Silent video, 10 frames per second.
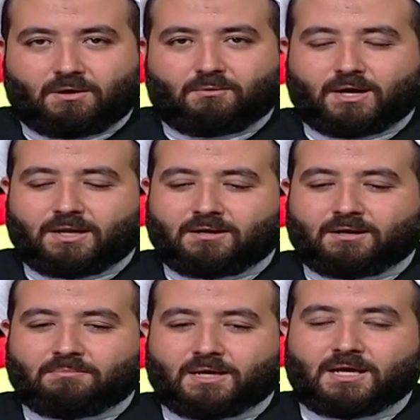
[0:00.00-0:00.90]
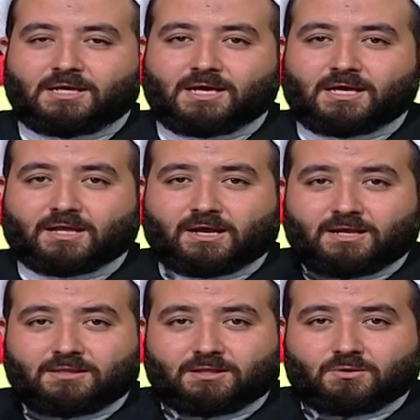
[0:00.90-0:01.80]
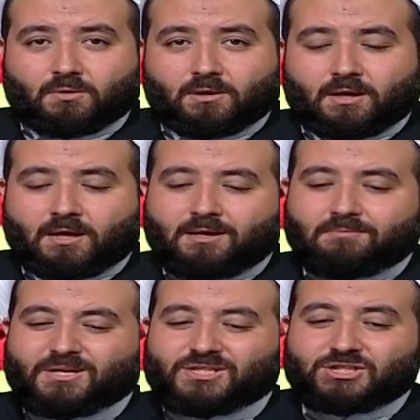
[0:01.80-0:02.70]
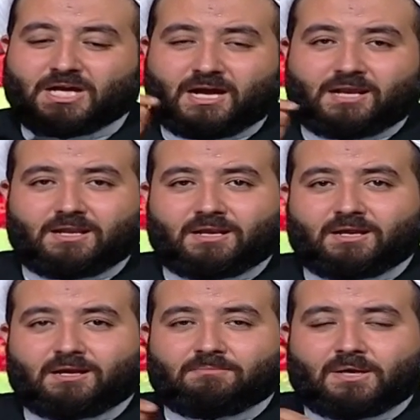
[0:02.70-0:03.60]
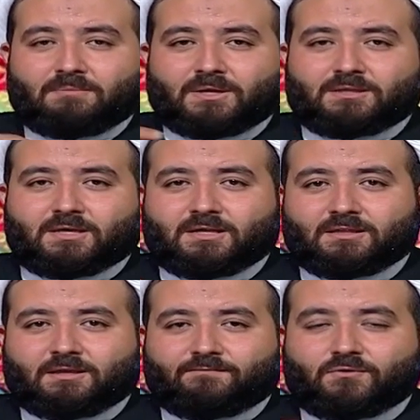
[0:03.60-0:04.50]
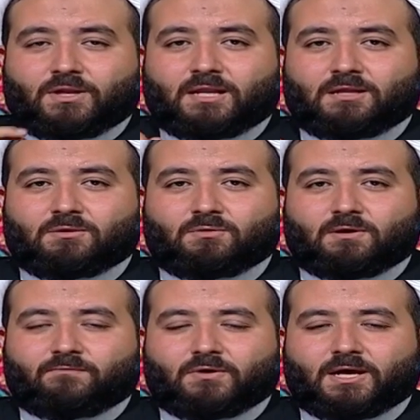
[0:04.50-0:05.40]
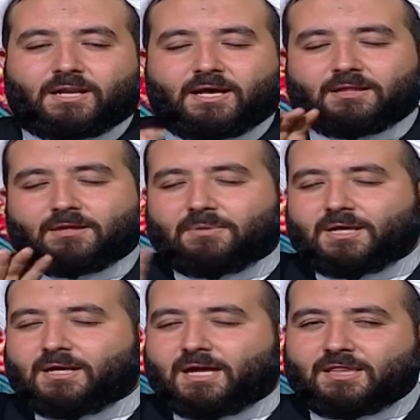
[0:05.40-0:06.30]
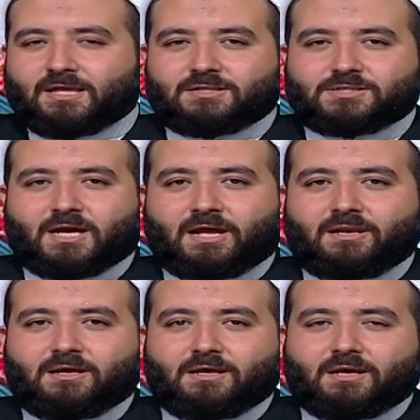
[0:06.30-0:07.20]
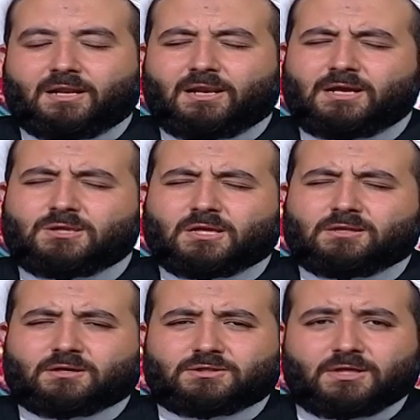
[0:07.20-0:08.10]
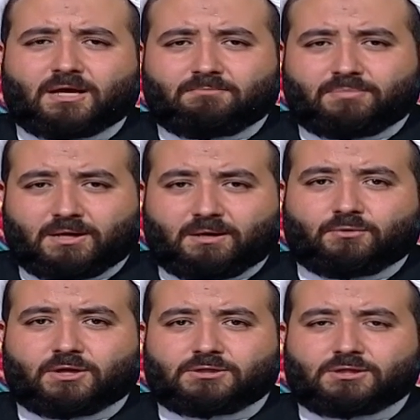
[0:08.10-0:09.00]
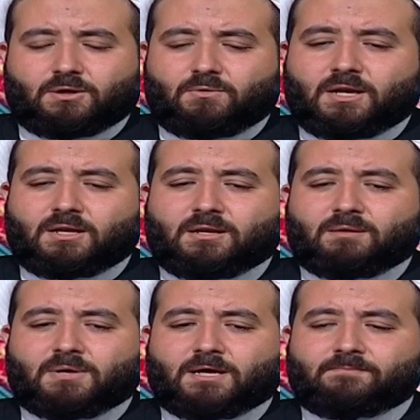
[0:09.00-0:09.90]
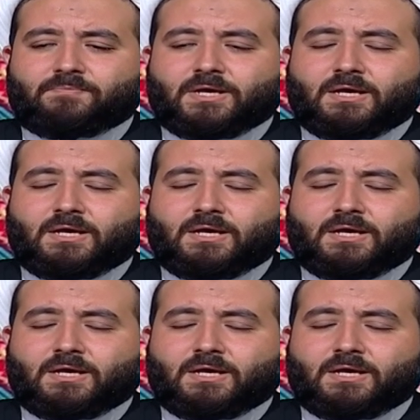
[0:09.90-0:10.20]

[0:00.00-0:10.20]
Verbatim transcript: وإنما هي إرادة الله بجعل الإمامة عند فلان دون فلان طبيعي هذا الجعل ليس ترجيحا بلا مرجح وإنما